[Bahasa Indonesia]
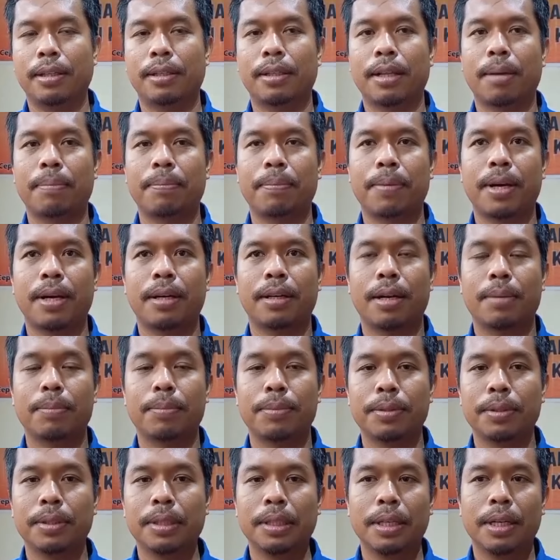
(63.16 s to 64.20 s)
Ketapang.
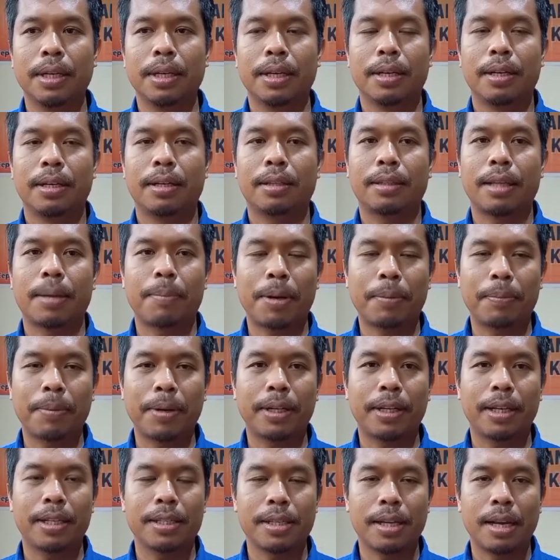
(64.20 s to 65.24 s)
Namun Ketapang
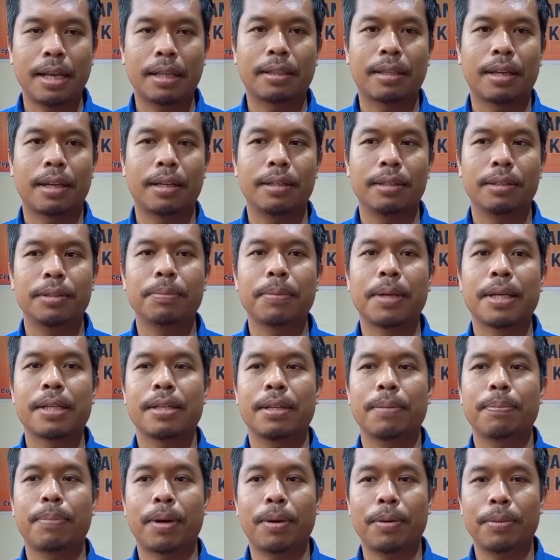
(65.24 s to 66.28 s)
bagian selatan itu
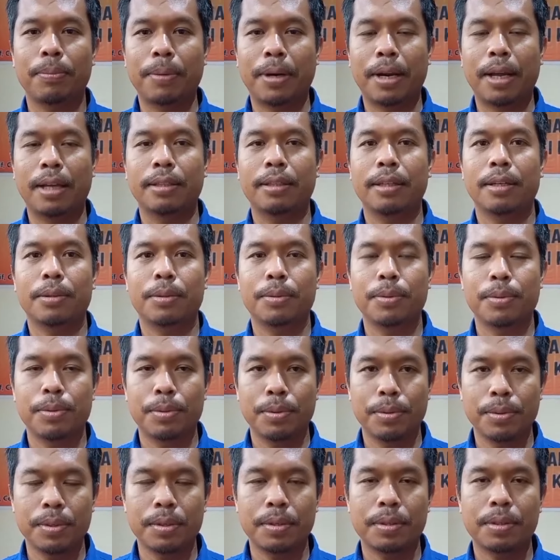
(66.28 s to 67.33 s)
masih perlu perhatian
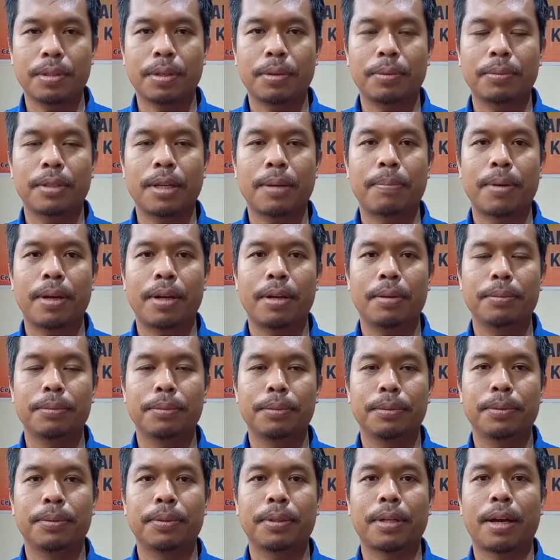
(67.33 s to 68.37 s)
khusus terutama
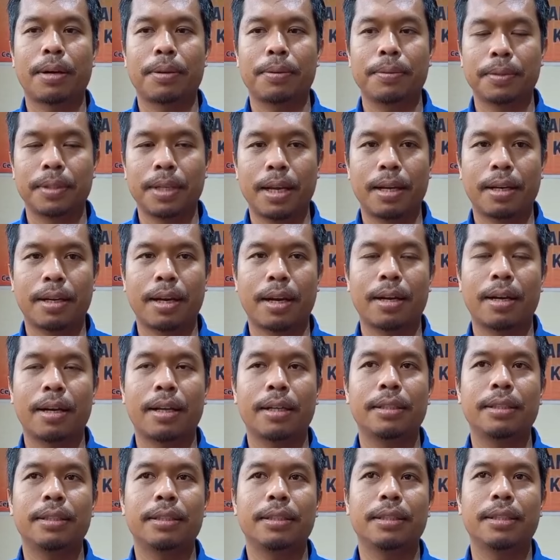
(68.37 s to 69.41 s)
untuk karhutla
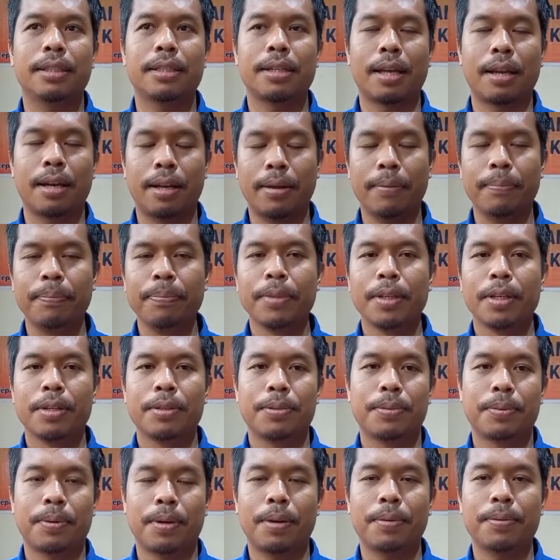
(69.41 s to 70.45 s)
karena di sana
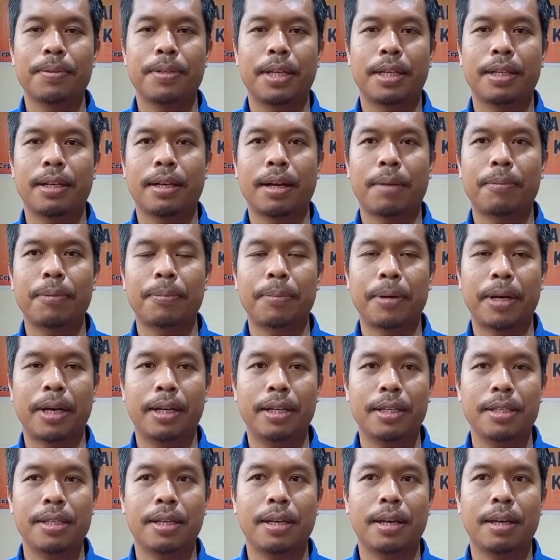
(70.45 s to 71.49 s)
curah hujannya kami
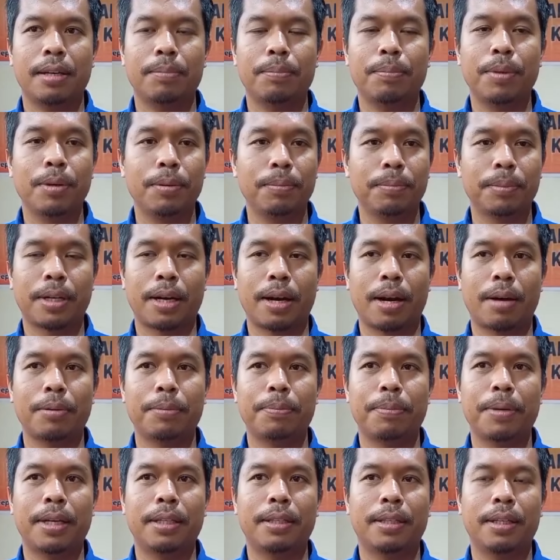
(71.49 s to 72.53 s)
prediksikan belum
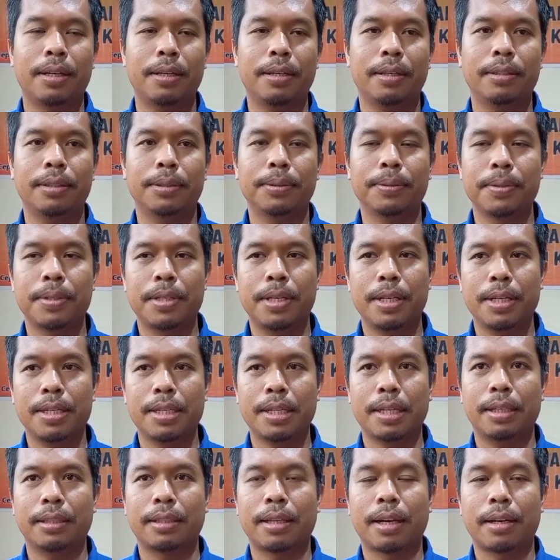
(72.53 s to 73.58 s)
terlalu banyak yaitu di
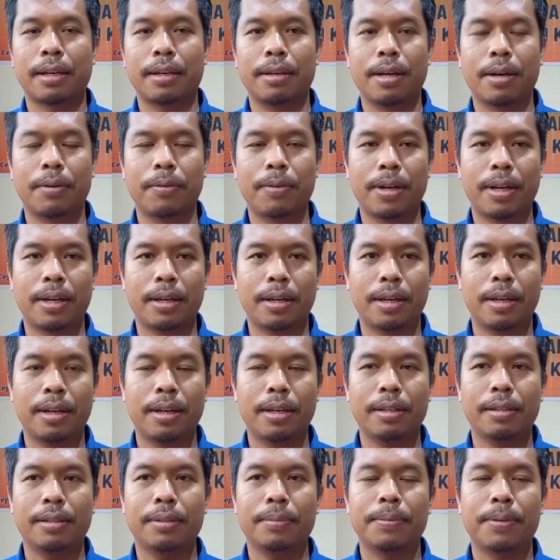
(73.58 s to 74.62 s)
sekitar
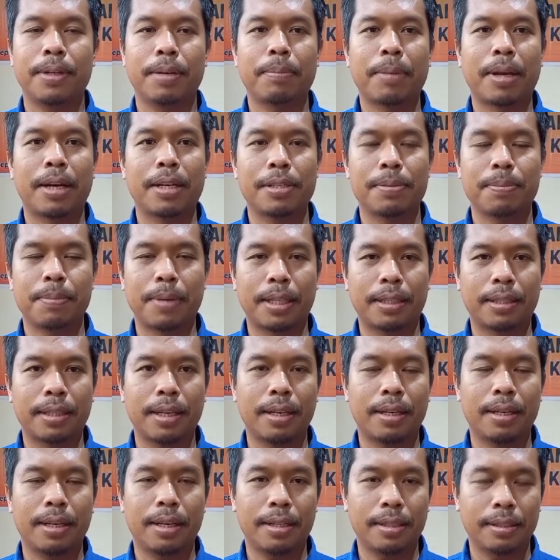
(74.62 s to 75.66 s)
Kendawangan, kemudian Manis
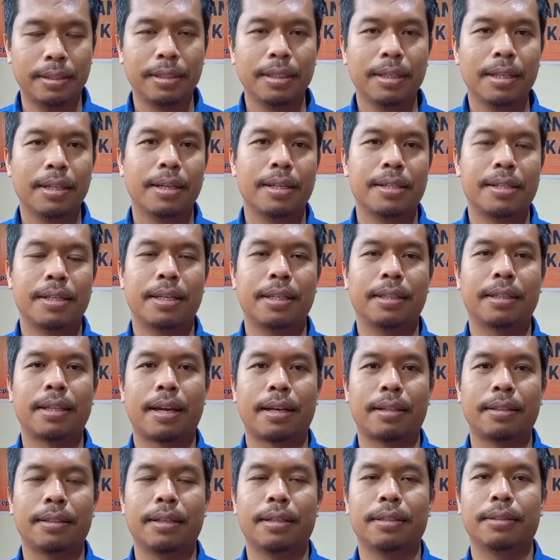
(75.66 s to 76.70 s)
Mata dan
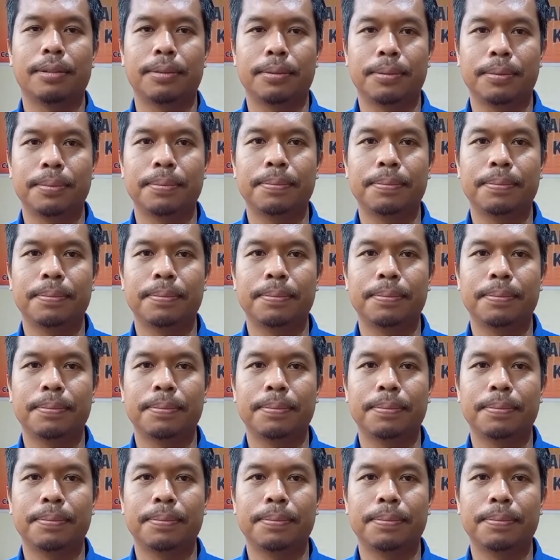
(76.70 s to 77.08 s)
sekitarnya itu.